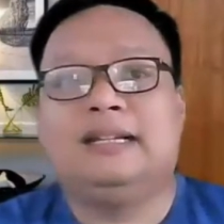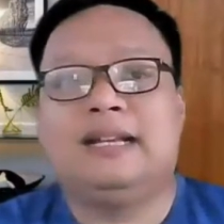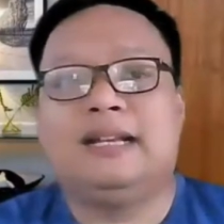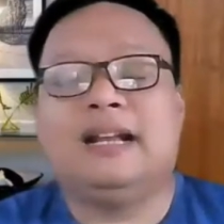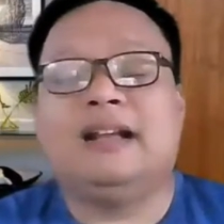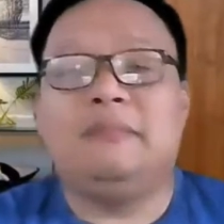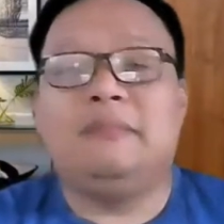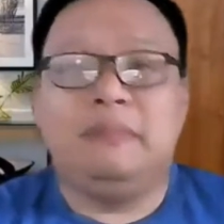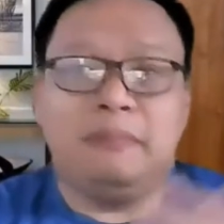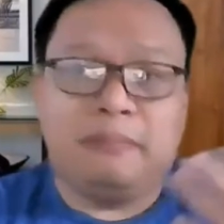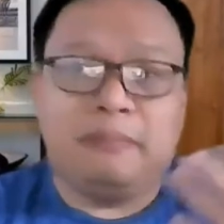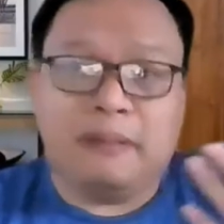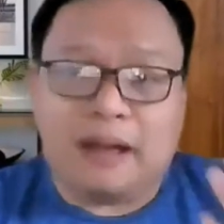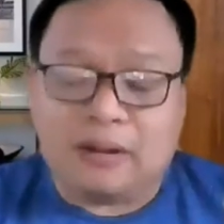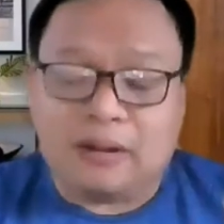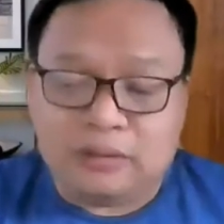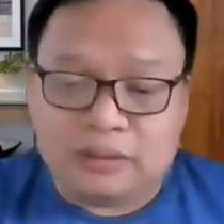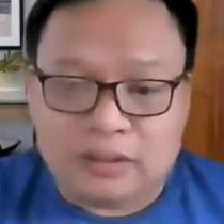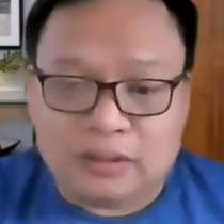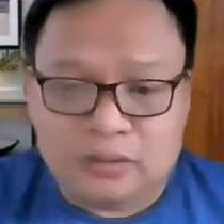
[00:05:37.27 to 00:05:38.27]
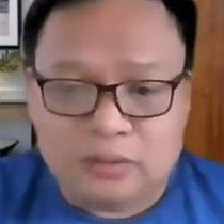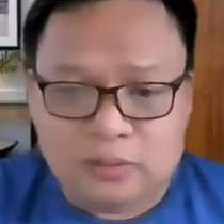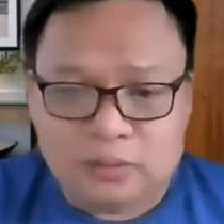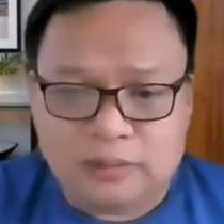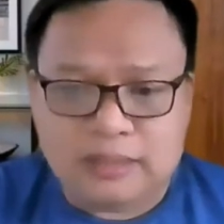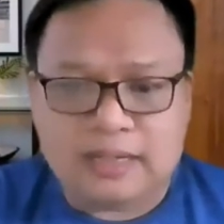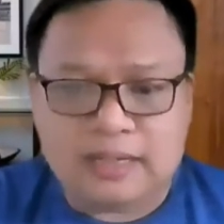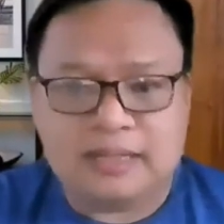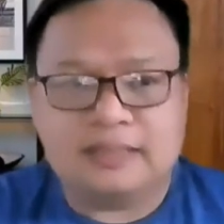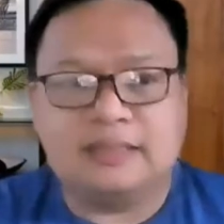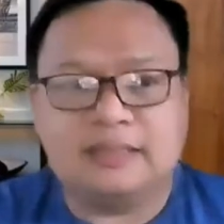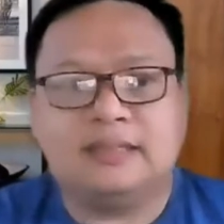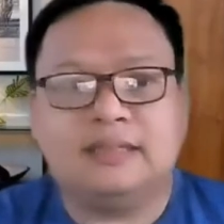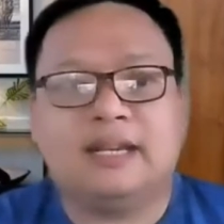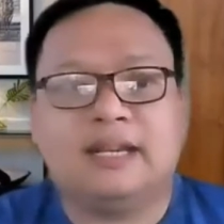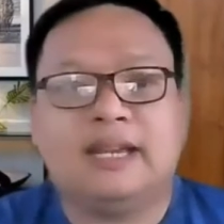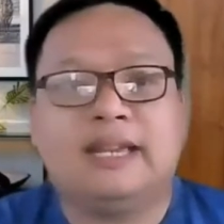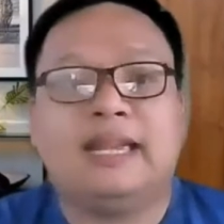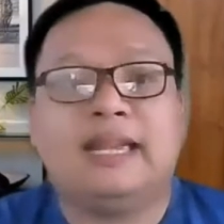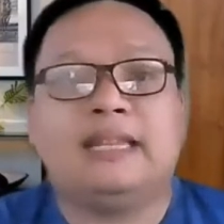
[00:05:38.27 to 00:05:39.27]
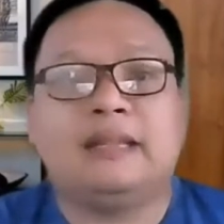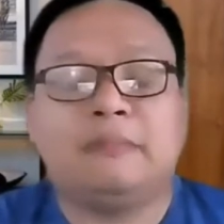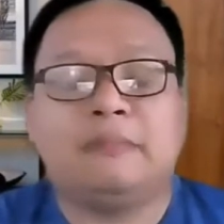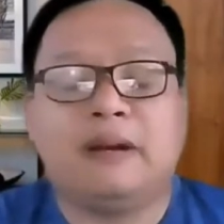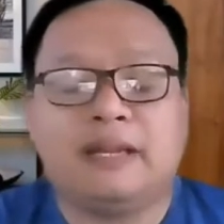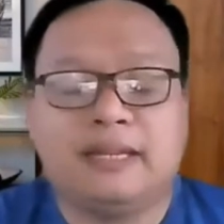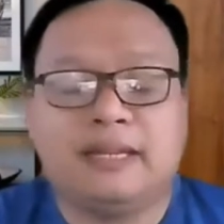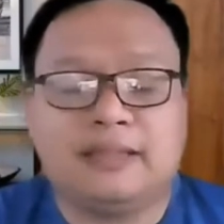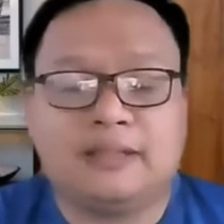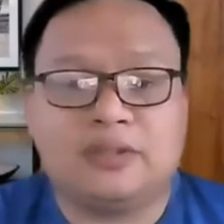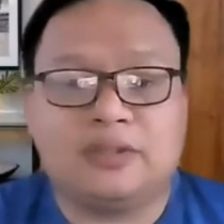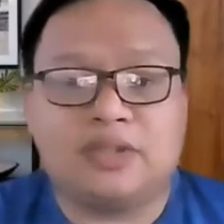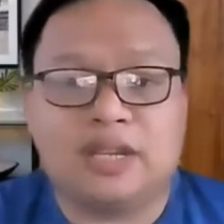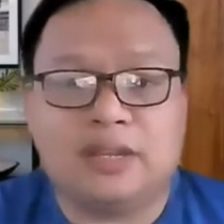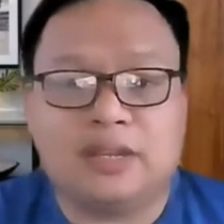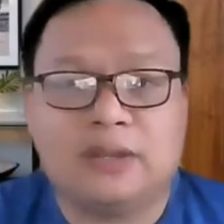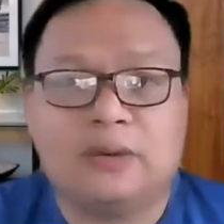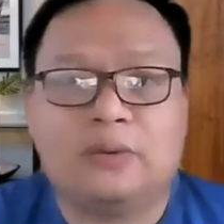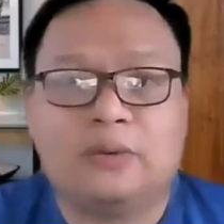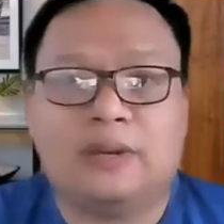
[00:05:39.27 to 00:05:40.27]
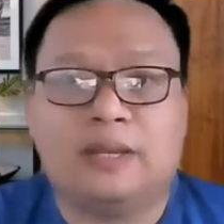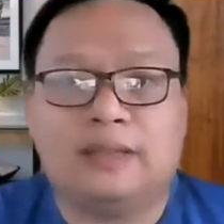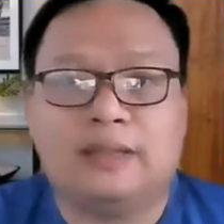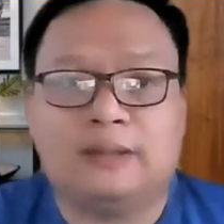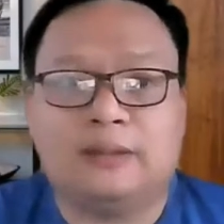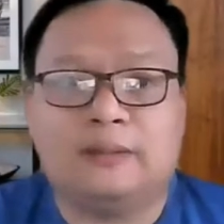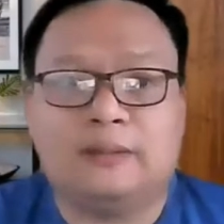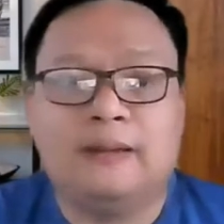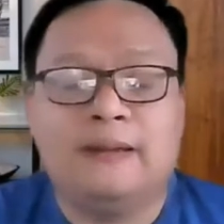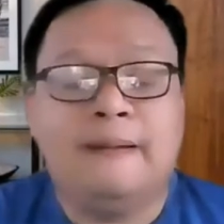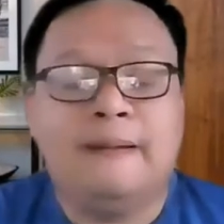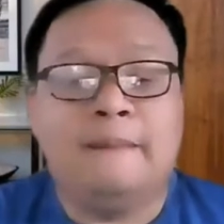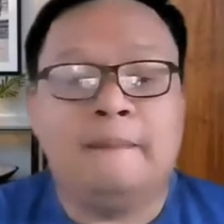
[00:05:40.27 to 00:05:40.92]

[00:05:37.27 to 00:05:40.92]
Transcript: Kagabi pa ako naghugas. Kaya nabanggit ko sa inyo yung kwento.